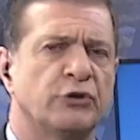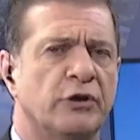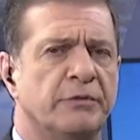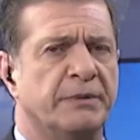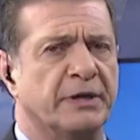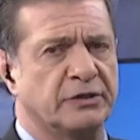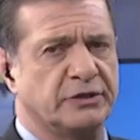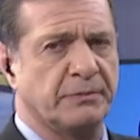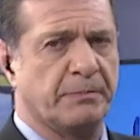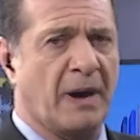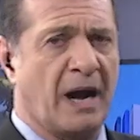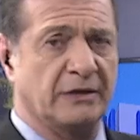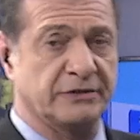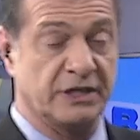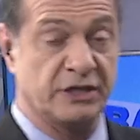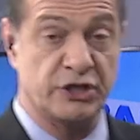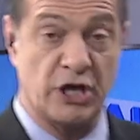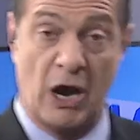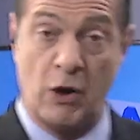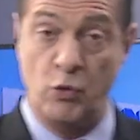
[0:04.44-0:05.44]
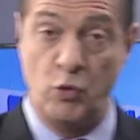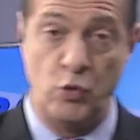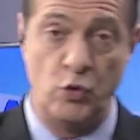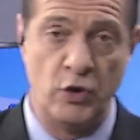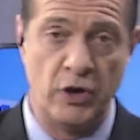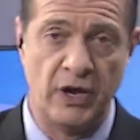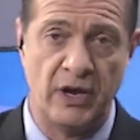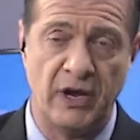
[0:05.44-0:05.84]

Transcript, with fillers: João Ribeiro de Barros, em Jaú.